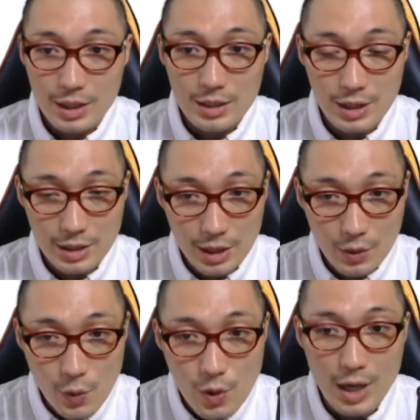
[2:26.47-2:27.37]
絶対
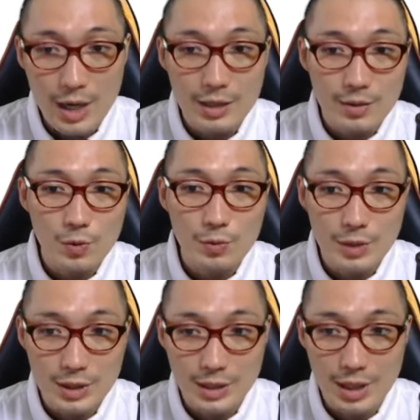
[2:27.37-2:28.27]
豪華アイテムを
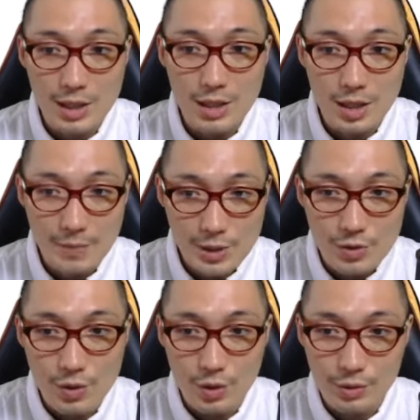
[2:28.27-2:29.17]
皆さん手に入れま
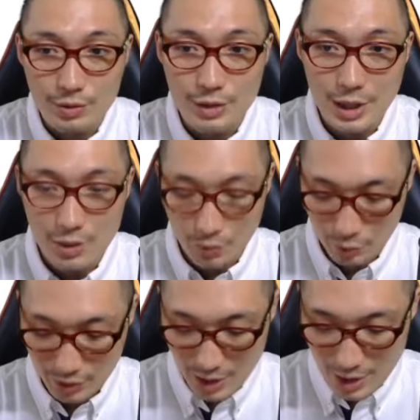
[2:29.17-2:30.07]
しょう。うん、じゃないと
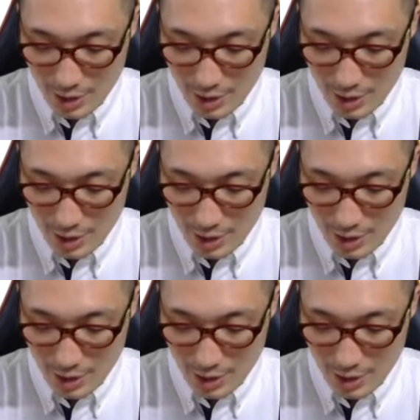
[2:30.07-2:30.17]
もったいない